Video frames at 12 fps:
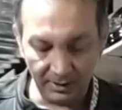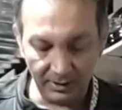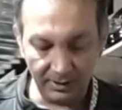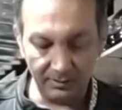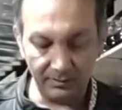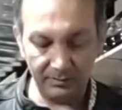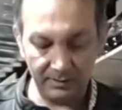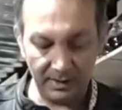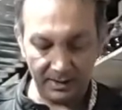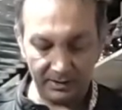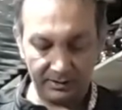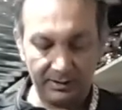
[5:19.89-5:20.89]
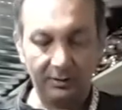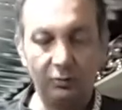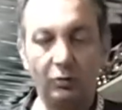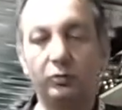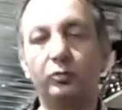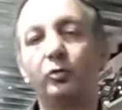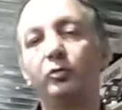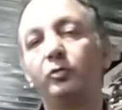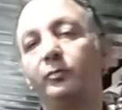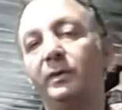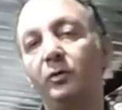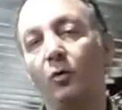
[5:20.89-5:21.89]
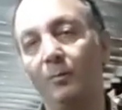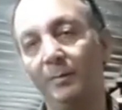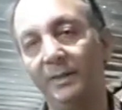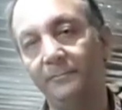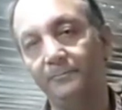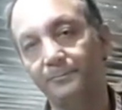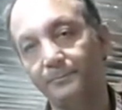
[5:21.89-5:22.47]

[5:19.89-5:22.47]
E, gerçekten dört dörtlük bir kombin.